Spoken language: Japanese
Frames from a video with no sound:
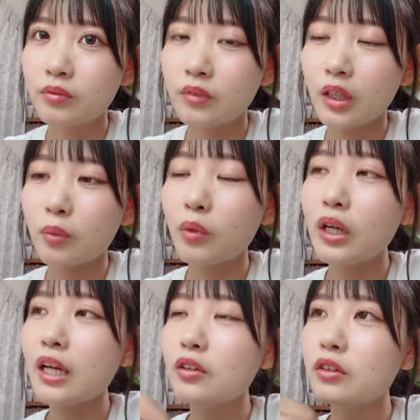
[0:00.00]
なんかも
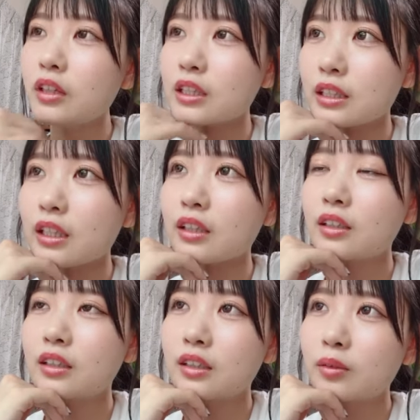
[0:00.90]
らえるってさ
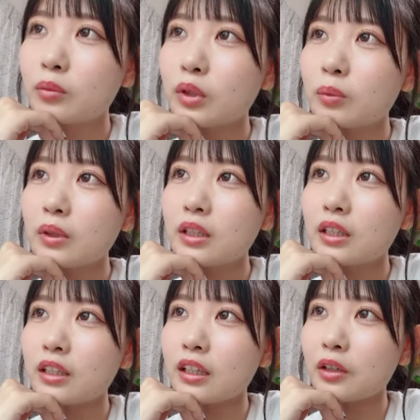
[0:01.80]
もう決まって
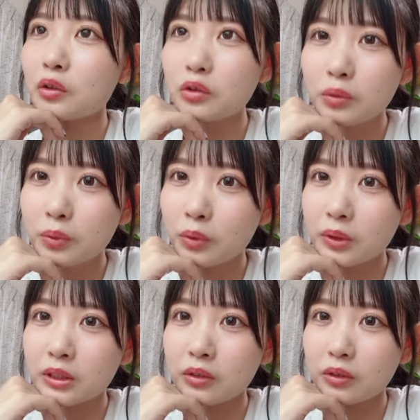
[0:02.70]
たらなんか余裕ぶっこ
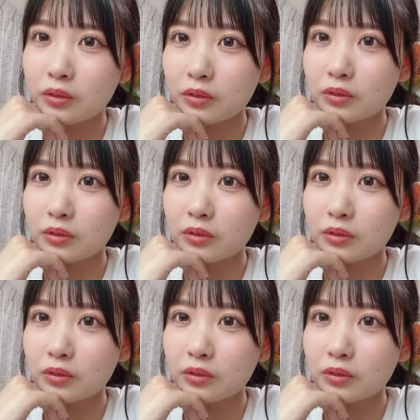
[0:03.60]
いちゃうけど